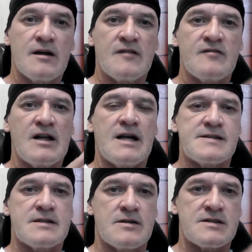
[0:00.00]

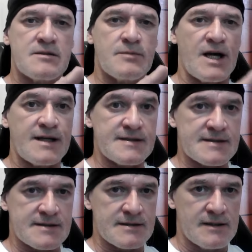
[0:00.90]
avaliação assim
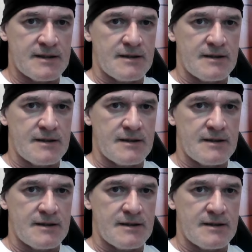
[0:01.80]
mais